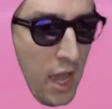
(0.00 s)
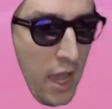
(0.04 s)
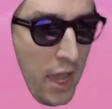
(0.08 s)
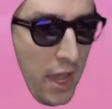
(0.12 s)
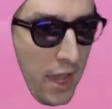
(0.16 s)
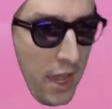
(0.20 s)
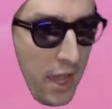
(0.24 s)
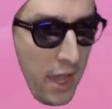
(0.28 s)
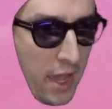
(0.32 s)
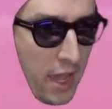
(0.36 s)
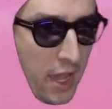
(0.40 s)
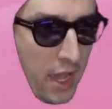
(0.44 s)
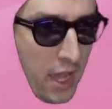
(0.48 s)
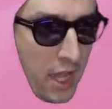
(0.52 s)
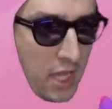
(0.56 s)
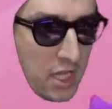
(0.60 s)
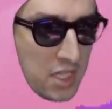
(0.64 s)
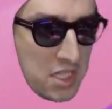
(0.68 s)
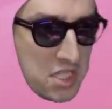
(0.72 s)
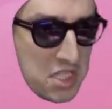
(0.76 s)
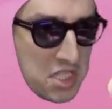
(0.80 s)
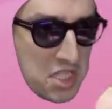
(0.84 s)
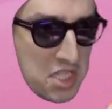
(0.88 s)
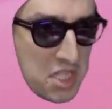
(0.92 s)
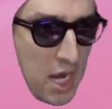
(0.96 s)

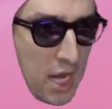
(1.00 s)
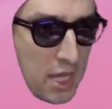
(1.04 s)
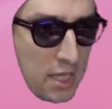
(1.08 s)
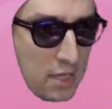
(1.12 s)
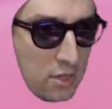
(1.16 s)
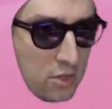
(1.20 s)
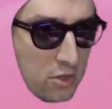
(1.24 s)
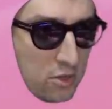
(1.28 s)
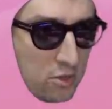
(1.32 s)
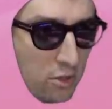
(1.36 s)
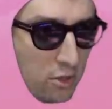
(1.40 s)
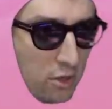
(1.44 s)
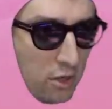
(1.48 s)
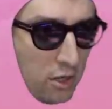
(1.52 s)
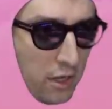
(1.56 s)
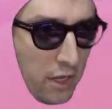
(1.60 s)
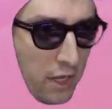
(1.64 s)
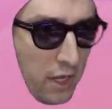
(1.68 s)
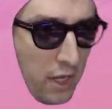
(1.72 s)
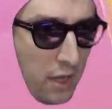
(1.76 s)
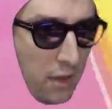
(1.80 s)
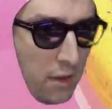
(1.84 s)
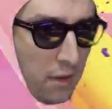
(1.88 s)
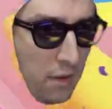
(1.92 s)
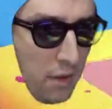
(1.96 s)
えー、ちゃんと、
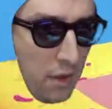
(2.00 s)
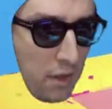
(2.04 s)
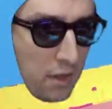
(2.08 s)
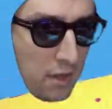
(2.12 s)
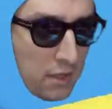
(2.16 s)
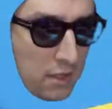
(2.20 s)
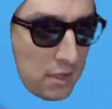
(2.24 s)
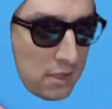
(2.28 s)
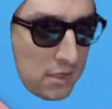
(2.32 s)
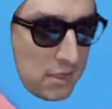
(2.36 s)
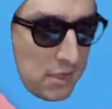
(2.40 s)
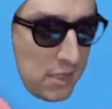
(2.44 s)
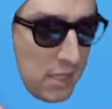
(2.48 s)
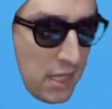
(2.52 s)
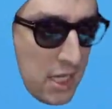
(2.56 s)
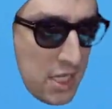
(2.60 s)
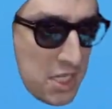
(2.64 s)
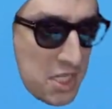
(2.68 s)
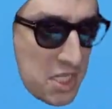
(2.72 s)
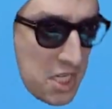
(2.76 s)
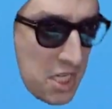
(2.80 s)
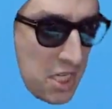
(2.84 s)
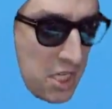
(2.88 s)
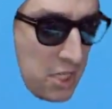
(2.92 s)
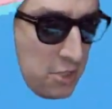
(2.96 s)
えー、正
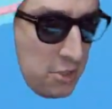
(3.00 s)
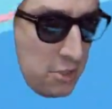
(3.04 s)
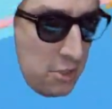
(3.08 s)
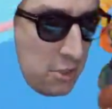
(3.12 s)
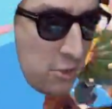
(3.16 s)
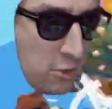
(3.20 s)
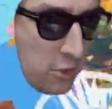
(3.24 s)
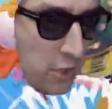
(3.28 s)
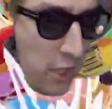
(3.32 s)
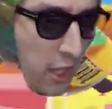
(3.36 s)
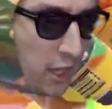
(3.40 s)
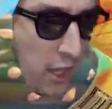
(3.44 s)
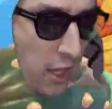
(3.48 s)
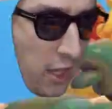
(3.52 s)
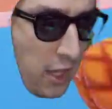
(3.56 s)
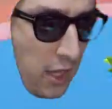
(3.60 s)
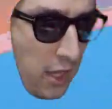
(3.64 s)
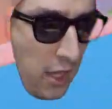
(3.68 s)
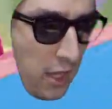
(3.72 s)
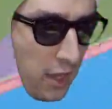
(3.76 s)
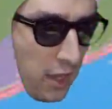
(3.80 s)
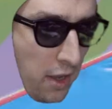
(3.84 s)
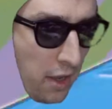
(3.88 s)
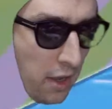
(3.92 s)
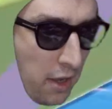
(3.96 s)
式ルートで、
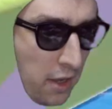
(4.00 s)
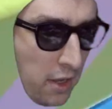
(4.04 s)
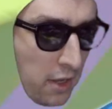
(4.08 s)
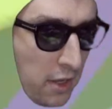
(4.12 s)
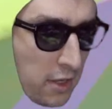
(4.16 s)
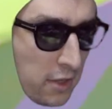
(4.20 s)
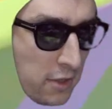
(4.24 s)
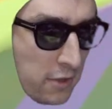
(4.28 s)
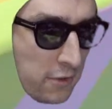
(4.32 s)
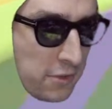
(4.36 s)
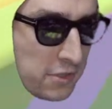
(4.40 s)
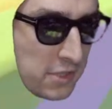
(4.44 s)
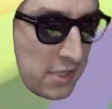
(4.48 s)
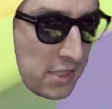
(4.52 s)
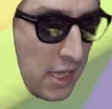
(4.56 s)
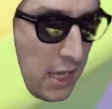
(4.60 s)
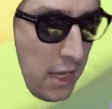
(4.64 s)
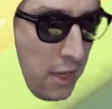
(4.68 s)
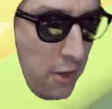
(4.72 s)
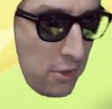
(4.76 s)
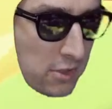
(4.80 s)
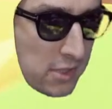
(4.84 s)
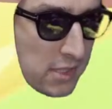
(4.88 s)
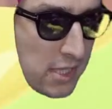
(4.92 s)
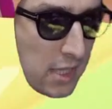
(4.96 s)
え不
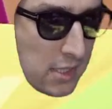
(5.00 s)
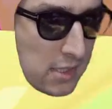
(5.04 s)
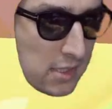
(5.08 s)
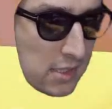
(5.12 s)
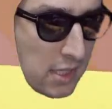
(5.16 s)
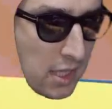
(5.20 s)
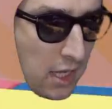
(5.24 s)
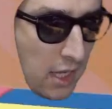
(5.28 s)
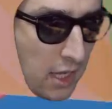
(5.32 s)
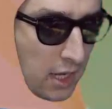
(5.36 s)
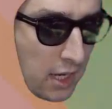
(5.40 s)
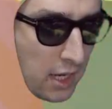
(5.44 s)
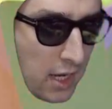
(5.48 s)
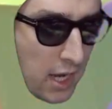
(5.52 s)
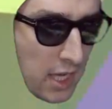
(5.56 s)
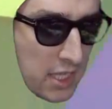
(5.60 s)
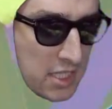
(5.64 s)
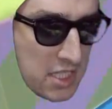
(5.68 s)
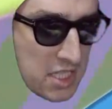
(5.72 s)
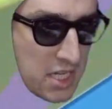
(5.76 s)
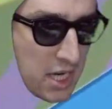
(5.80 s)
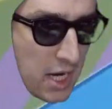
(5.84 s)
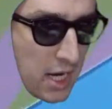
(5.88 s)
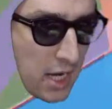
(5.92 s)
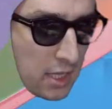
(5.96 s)
正をせずに
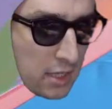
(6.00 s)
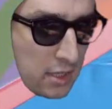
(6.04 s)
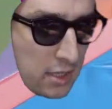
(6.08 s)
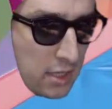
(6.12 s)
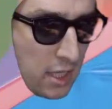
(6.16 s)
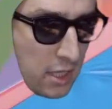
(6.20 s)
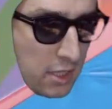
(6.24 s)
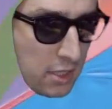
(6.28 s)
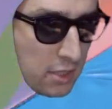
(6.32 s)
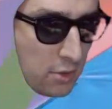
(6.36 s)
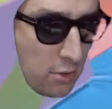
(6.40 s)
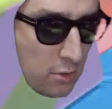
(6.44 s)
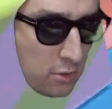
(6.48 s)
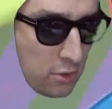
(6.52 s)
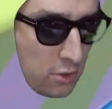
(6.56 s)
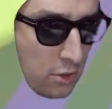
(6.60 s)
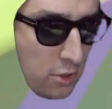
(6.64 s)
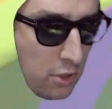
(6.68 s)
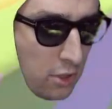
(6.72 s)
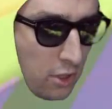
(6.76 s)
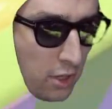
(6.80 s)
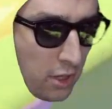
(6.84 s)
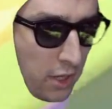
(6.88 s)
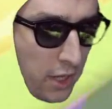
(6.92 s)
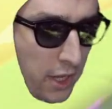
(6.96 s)
勝ち上がっていくこ
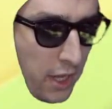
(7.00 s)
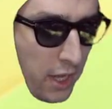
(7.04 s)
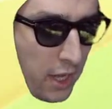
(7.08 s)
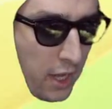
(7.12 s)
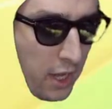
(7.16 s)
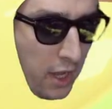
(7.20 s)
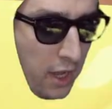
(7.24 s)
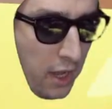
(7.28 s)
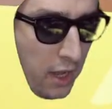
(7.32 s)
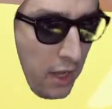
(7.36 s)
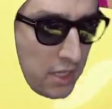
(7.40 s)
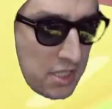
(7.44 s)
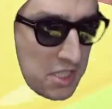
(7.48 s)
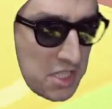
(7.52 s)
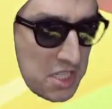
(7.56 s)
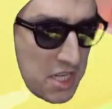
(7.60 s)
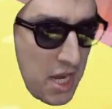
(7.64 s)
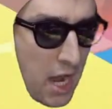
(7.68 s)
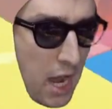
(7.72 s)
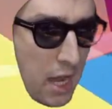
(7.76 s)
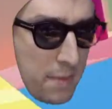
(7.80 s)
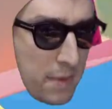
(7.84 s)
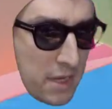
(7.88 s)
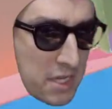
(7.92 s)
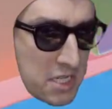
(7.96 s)
とを、え
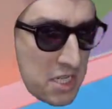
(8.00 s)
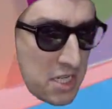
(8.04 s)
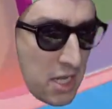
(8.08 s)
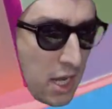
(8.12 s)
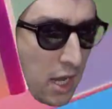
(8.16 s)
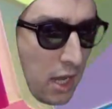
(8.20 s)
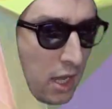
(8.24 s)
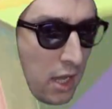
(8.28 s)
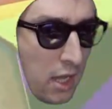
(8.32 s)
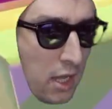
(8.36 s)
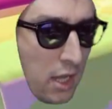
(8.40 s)
誓いました。